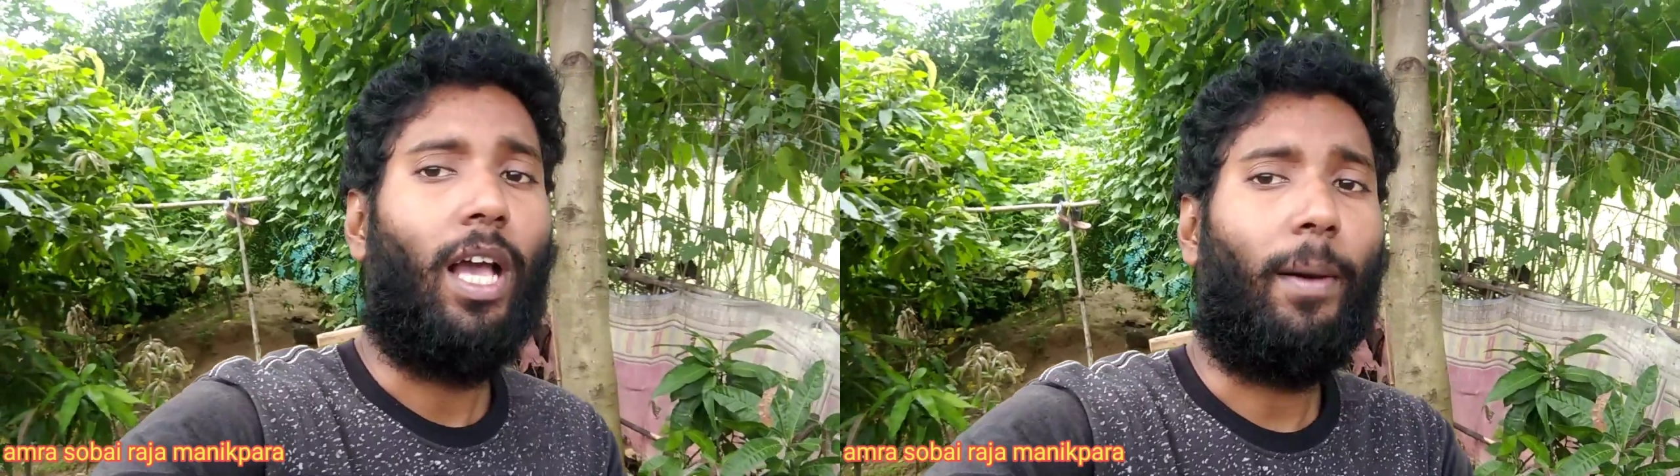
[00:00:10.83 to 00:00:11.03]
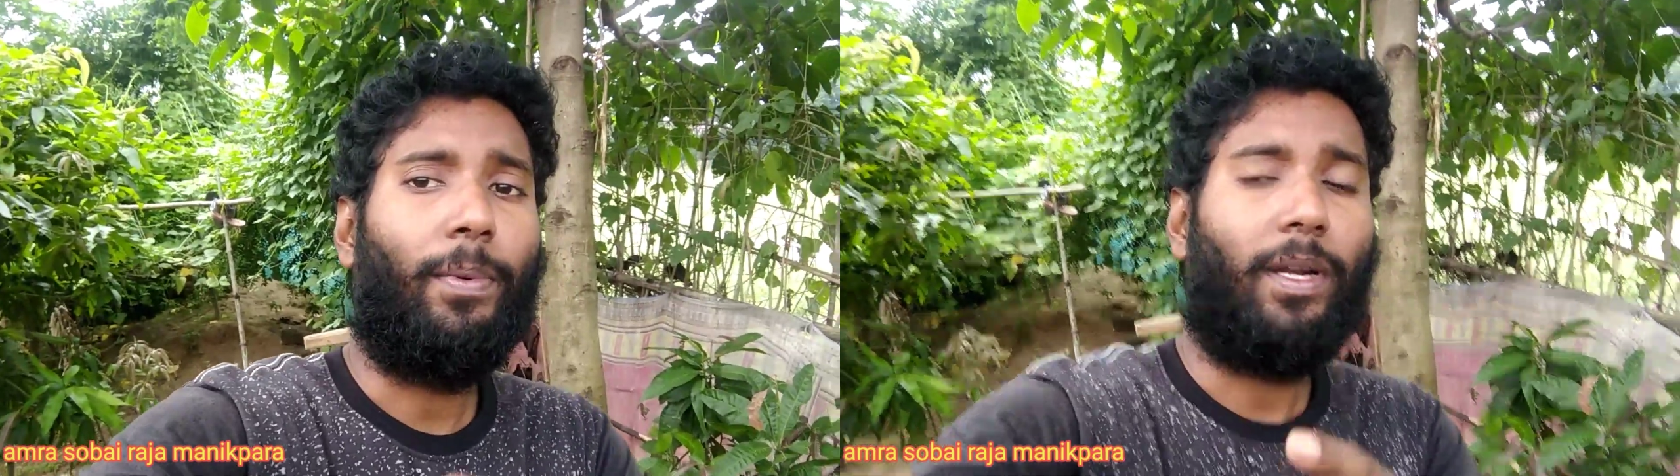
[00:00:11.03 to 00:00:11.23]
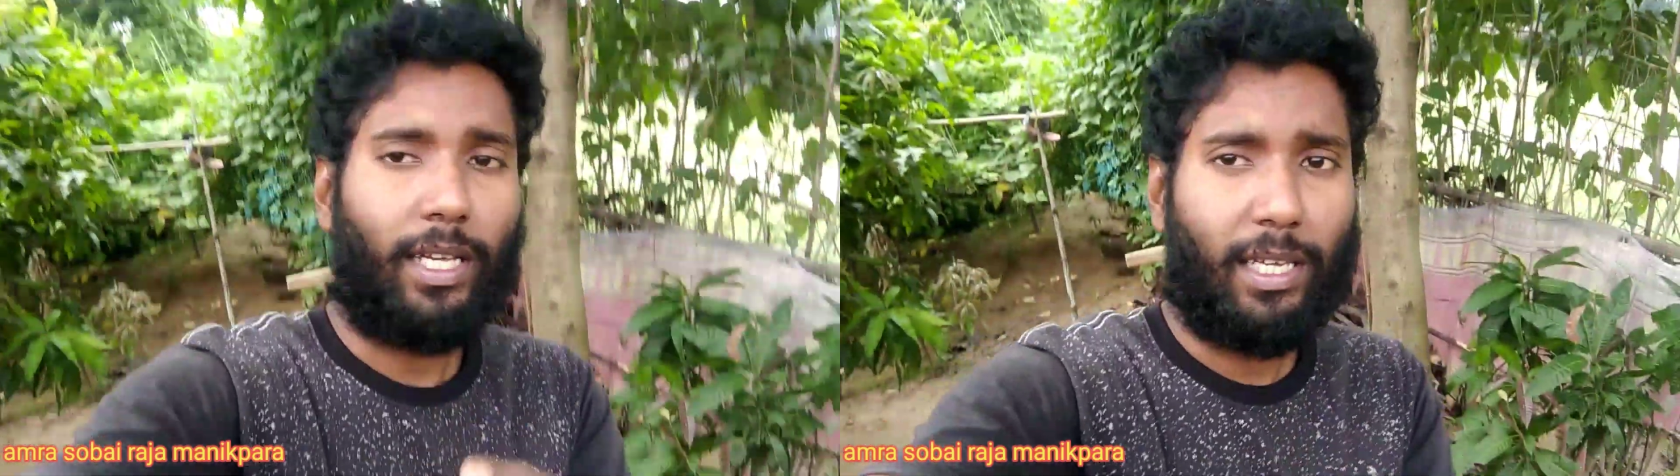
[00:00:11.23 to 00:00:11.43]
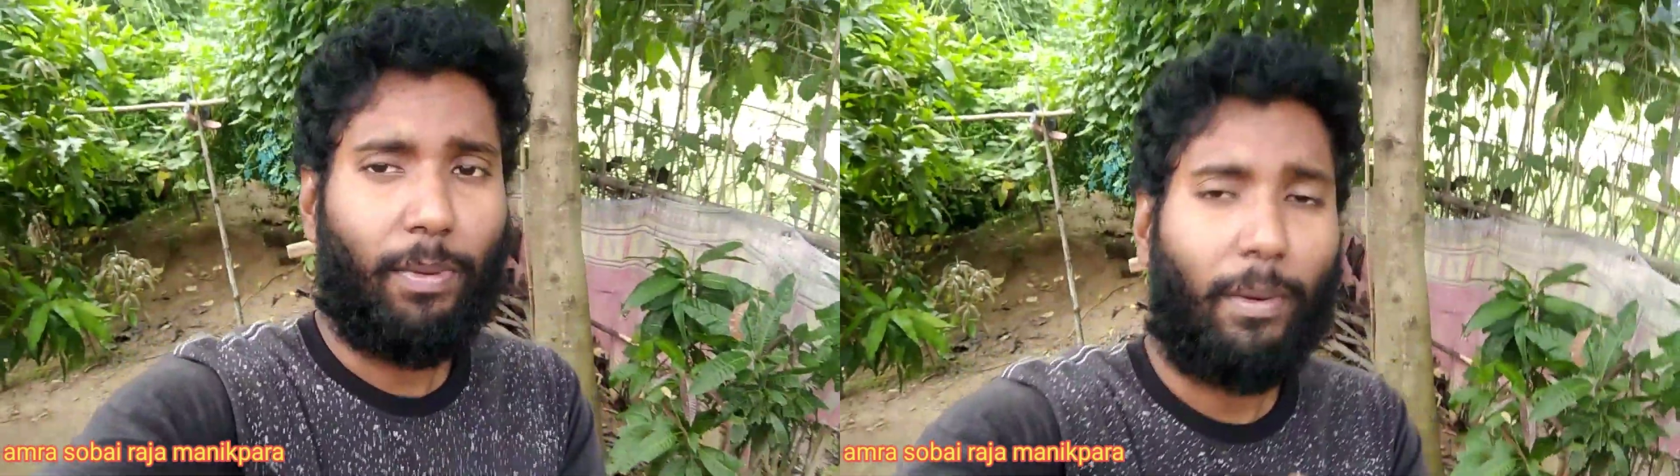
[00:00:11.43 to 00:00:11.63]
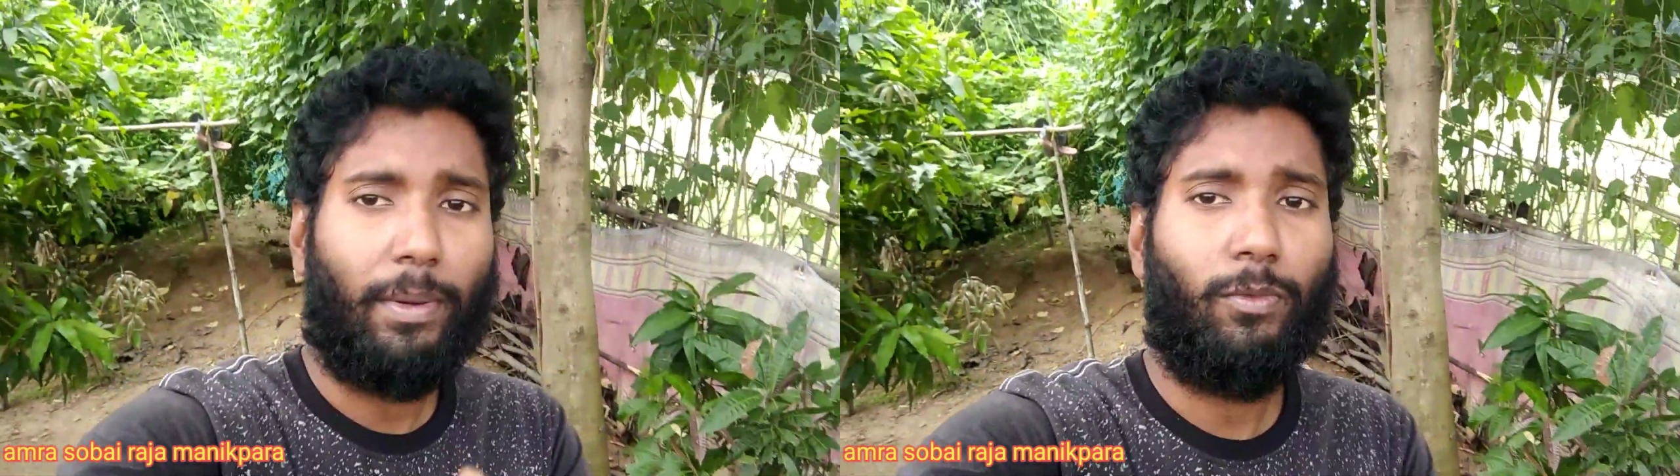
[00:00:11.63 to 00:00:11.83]
আপনারা
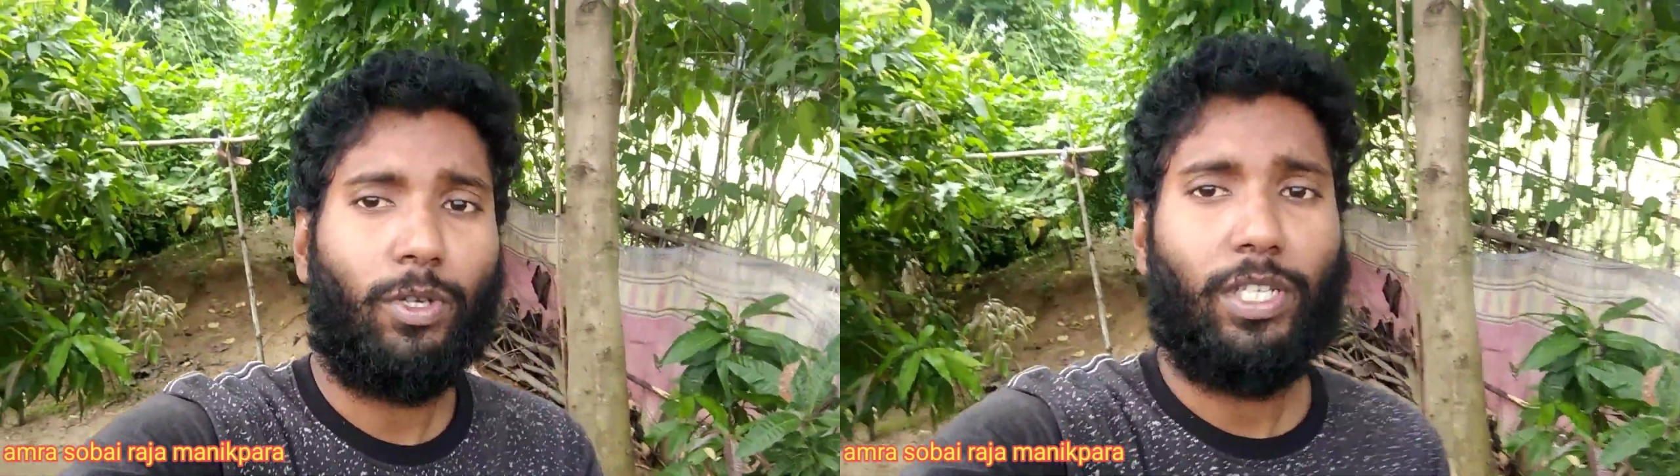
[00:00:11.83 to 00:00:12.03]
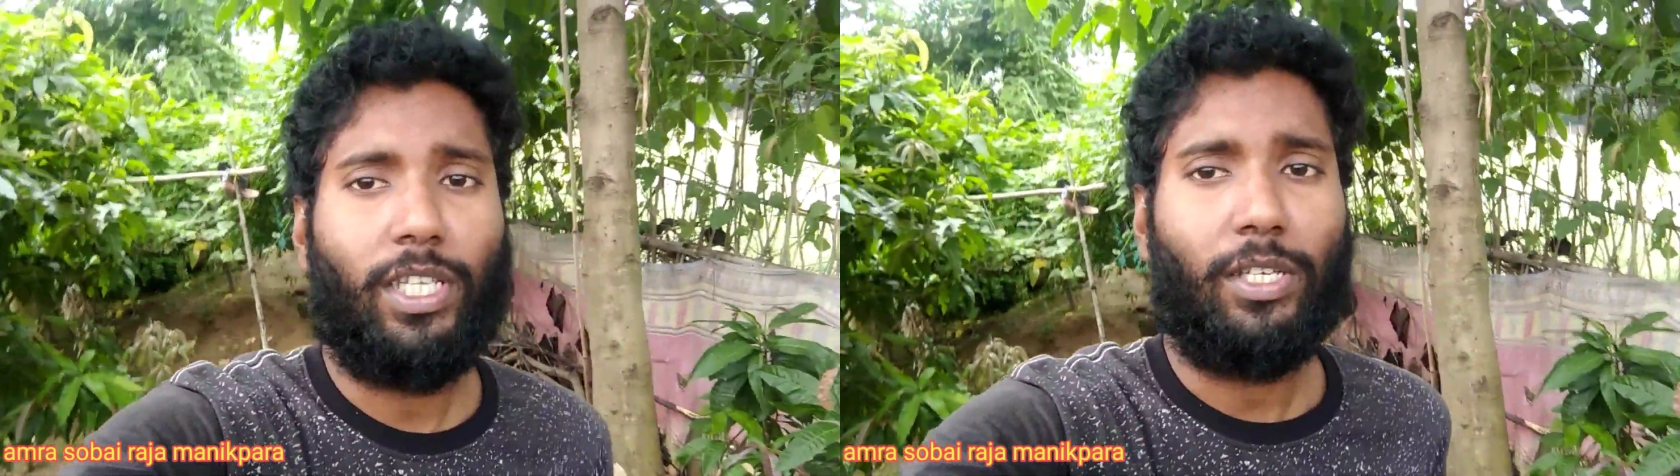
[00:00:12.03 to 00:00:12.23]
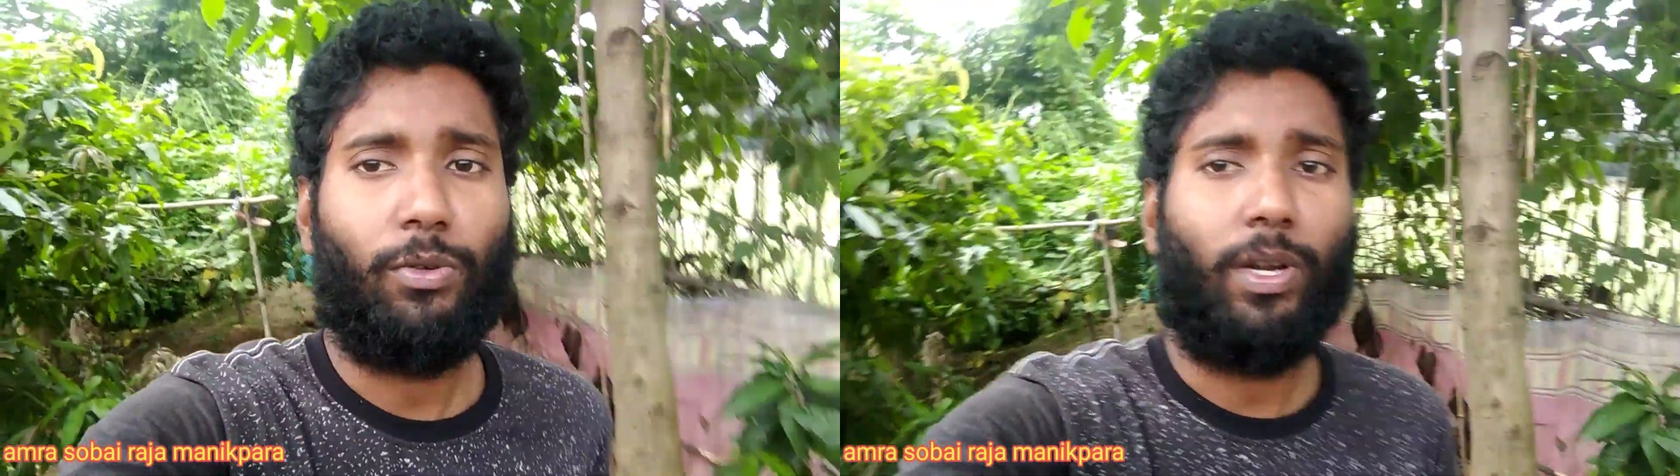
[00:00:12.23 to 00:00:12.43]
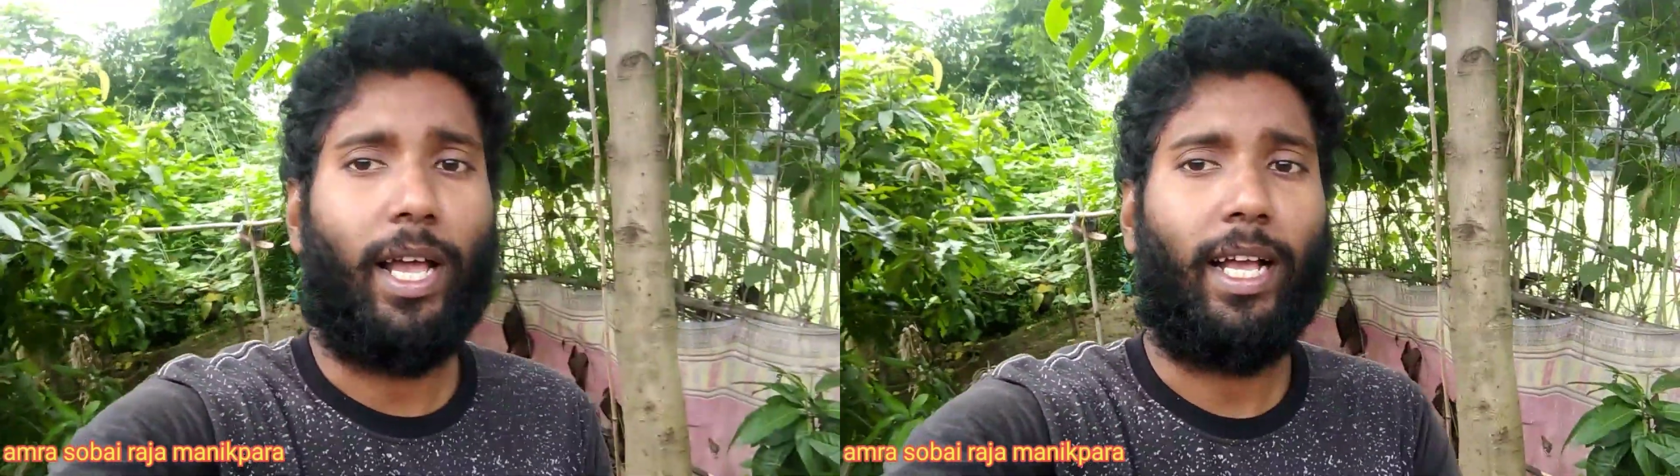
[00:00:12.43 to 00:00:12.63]
কিভাবে মুরগি চাষ করে